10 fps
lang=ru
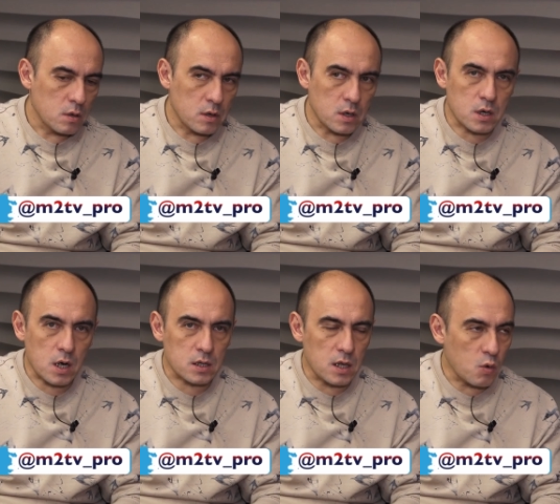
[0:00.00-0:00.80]
Э,
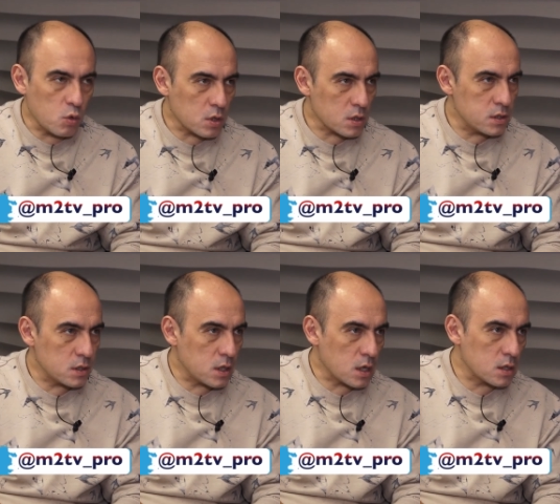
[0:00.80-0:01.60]
как для отрасли,
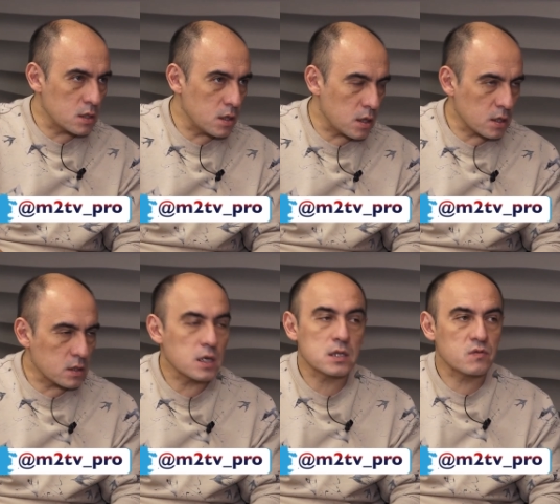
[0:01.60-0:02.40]
так и для
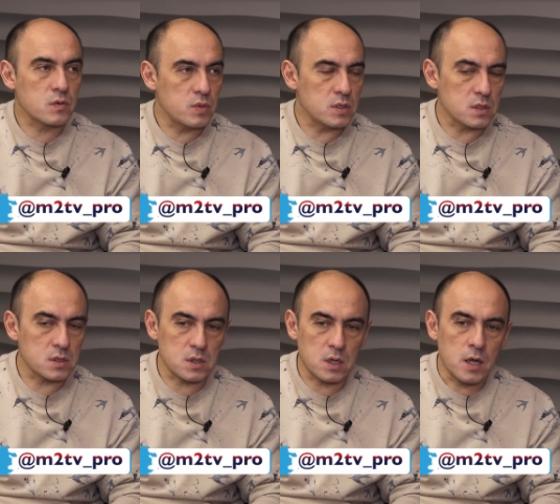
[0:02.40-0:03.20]
конкретного
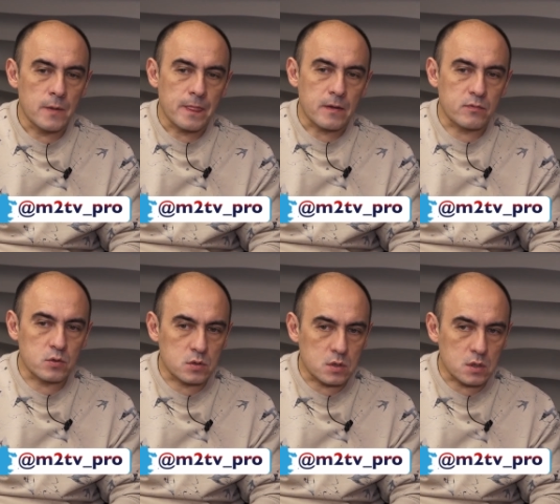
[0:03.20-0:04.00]
бизнеса.
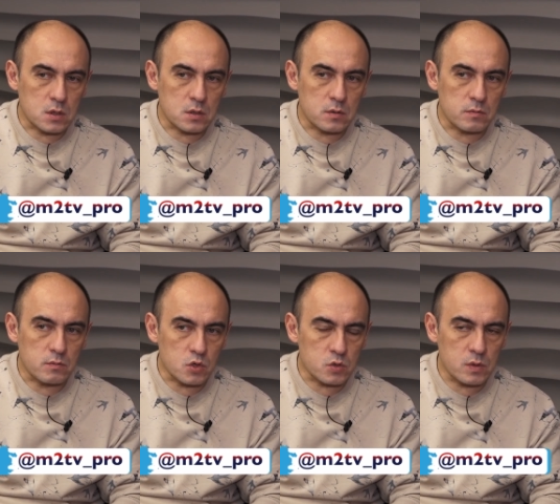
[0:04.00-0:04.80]
Вот э,
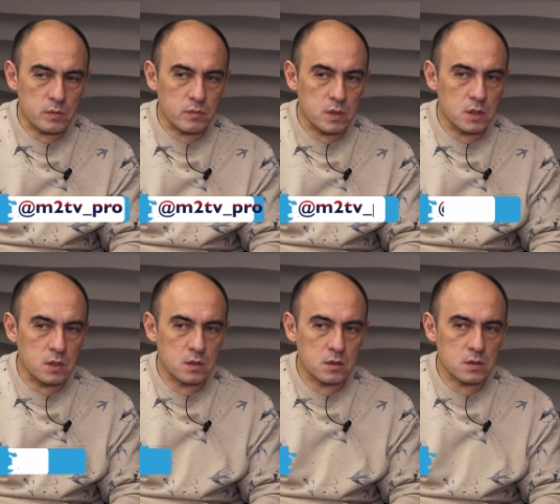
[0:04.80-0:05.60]
можем ли
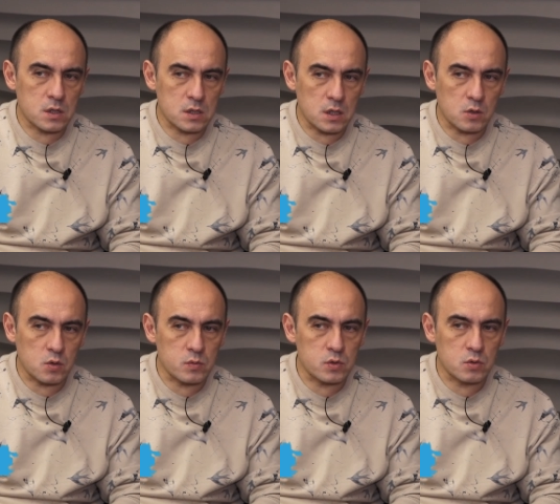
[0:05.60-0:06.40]
мы сказать о
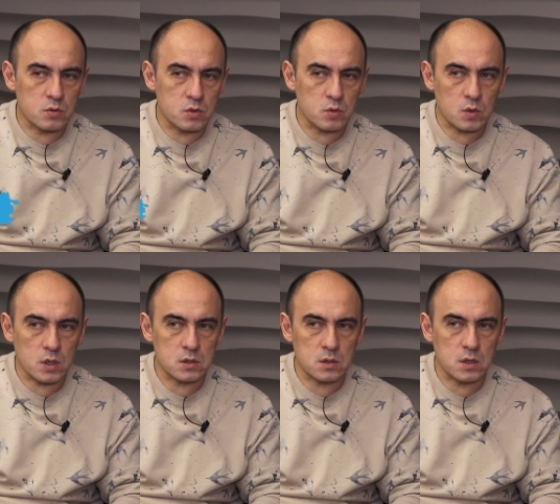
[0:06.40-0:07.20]
том, что
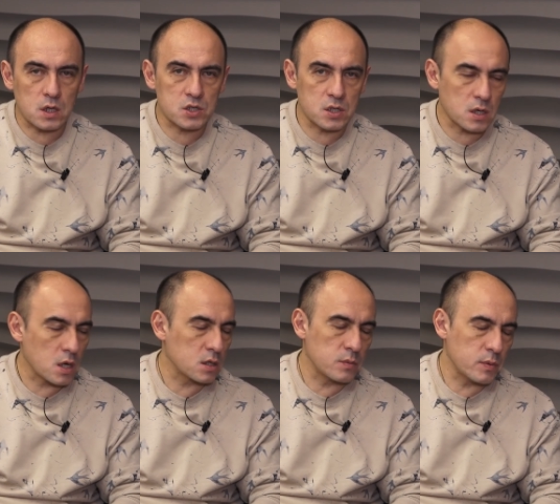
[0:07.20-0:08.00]
ситуация должна
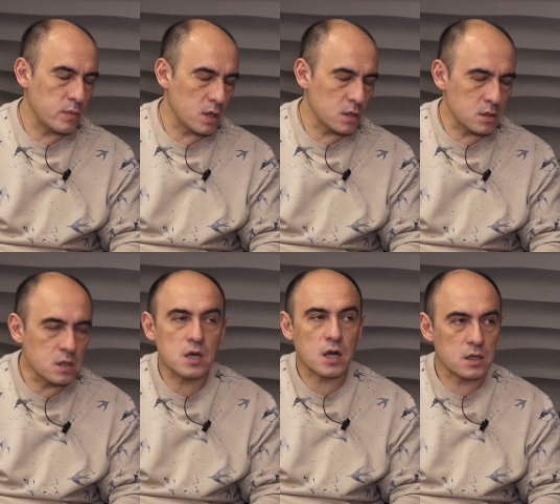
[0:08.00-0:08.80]
как-то поменяться и
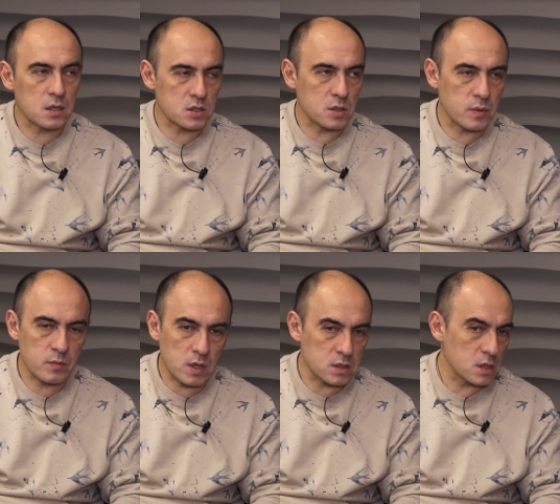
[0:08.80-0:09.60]
как она должна поменяться?